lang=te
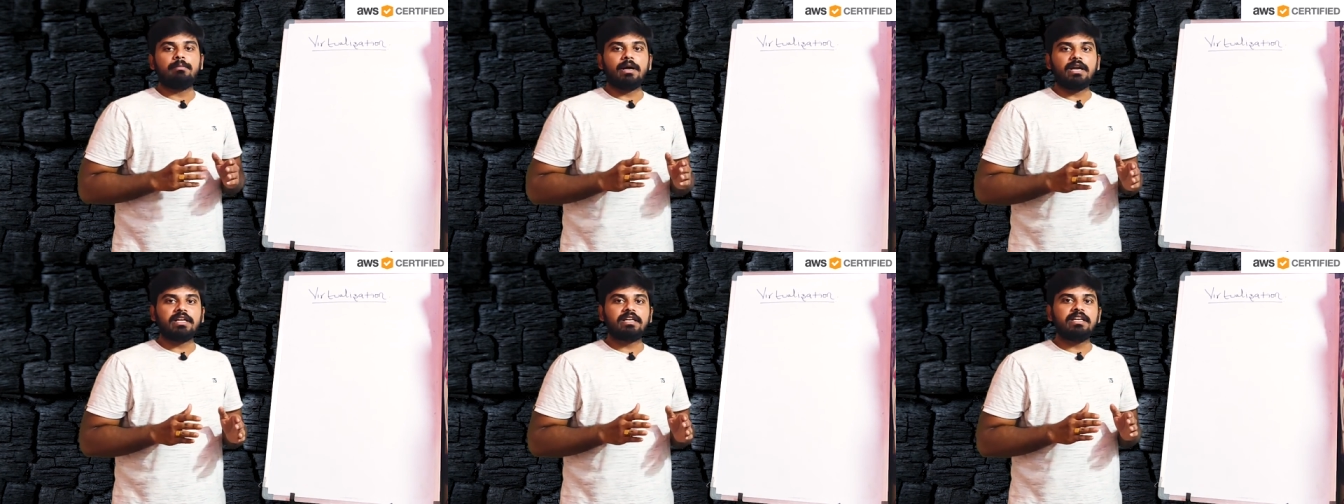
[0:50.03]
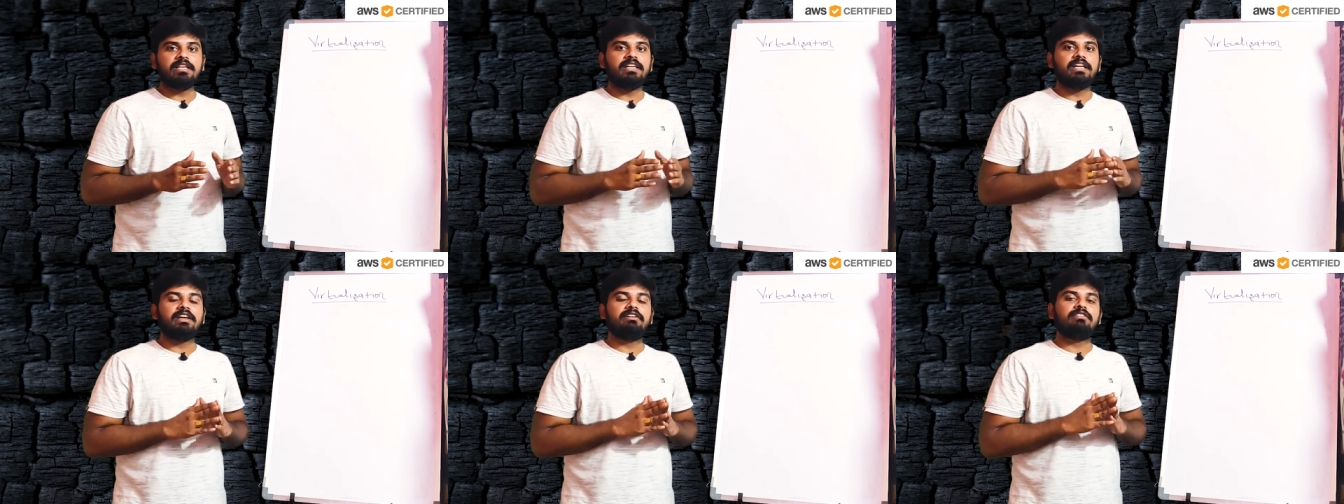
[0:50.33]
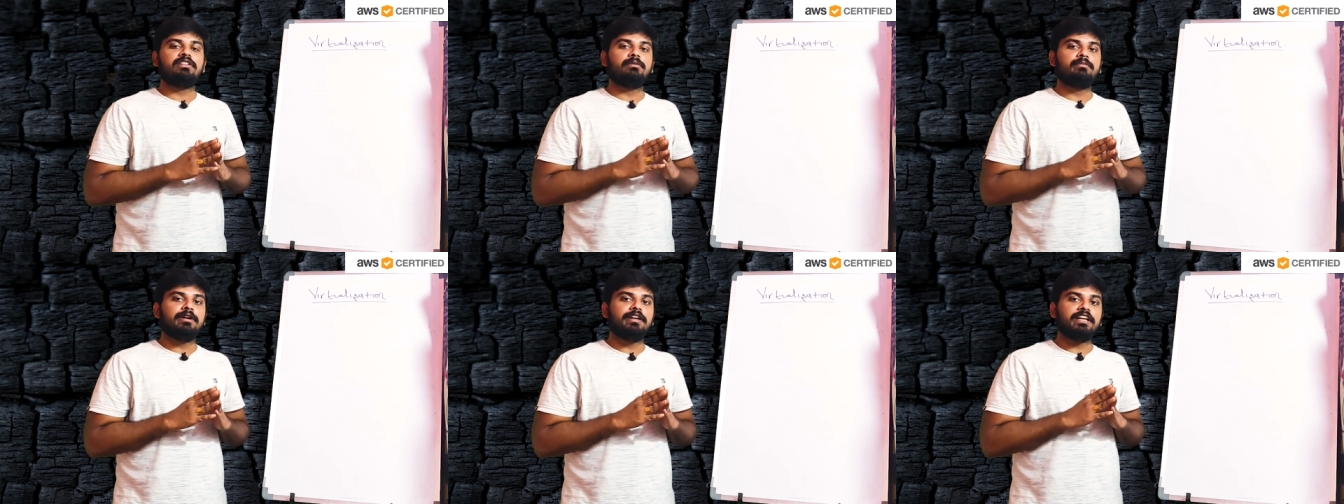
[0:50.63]
మనకి ఏ
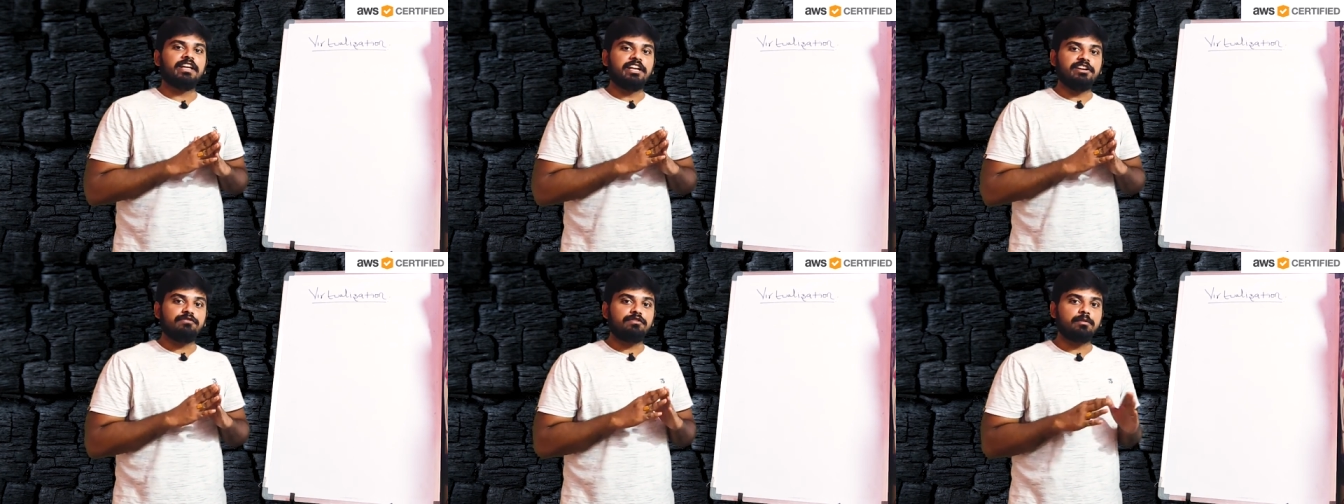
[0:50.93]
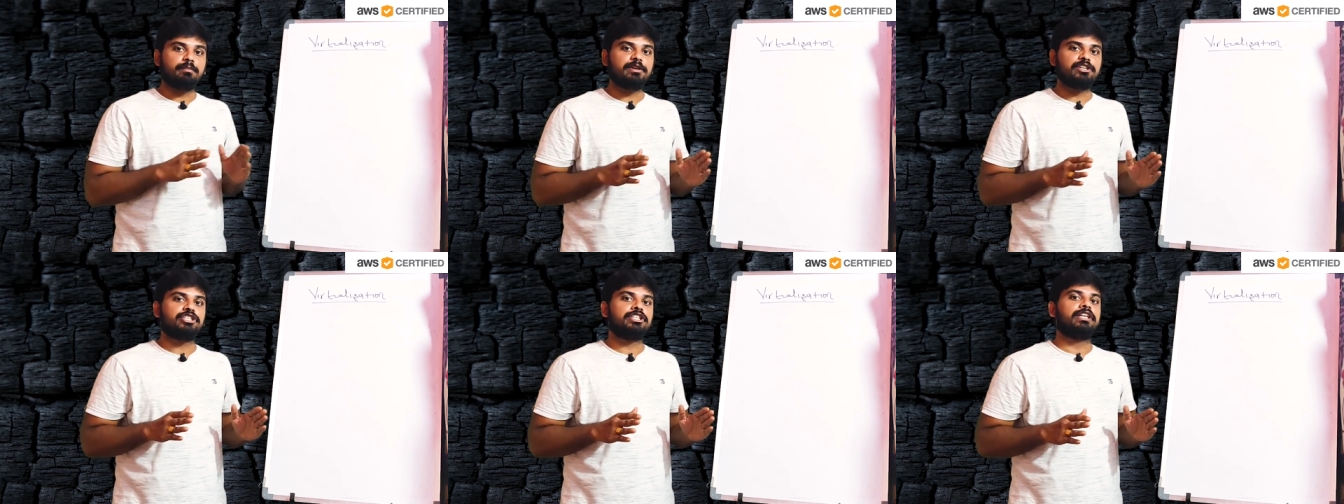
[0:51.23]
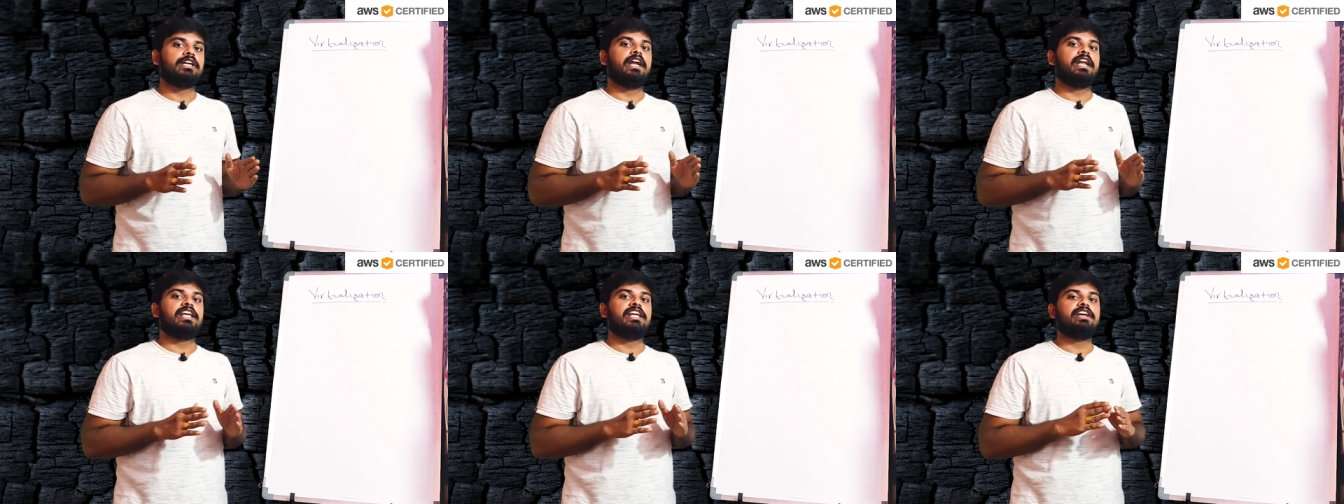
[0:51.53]
విధమైన
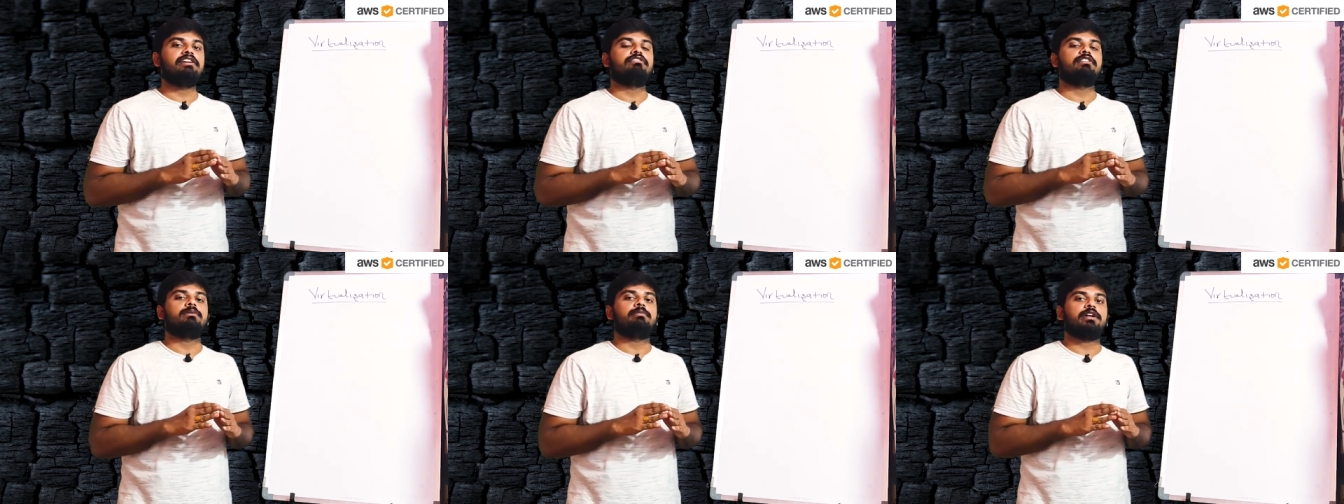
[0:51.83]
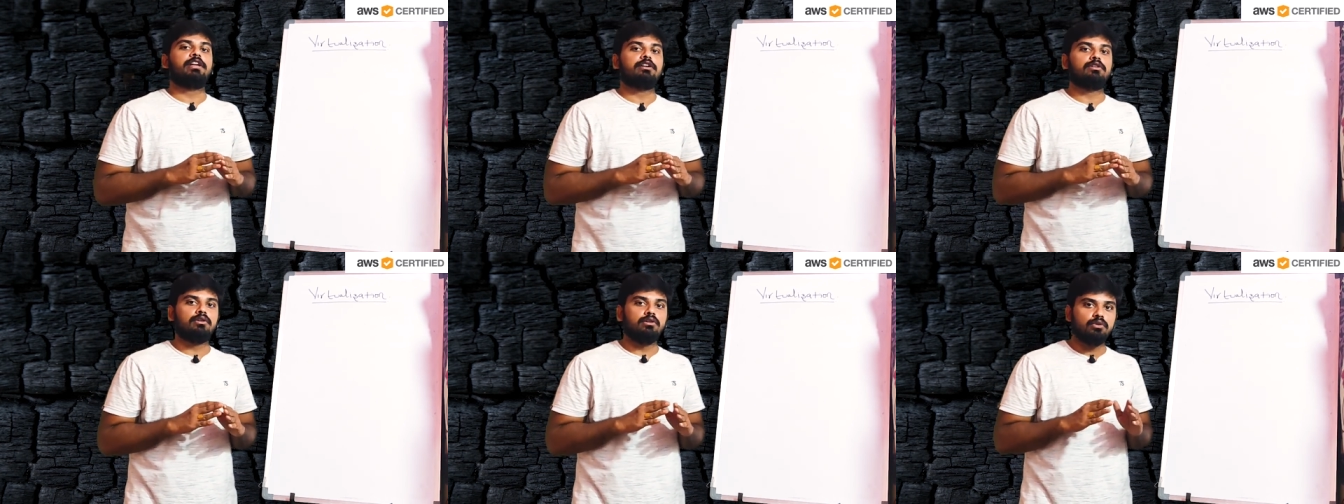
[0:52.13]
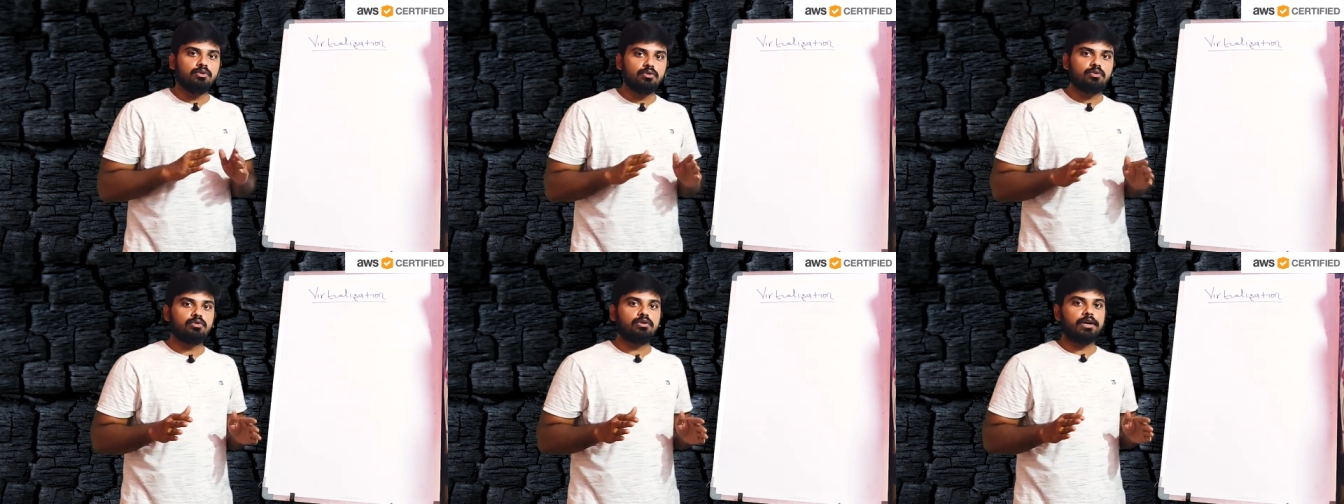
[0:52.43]
ఇన్ఫర్మేషన్ కానీ ఏ విధమైన క్లూ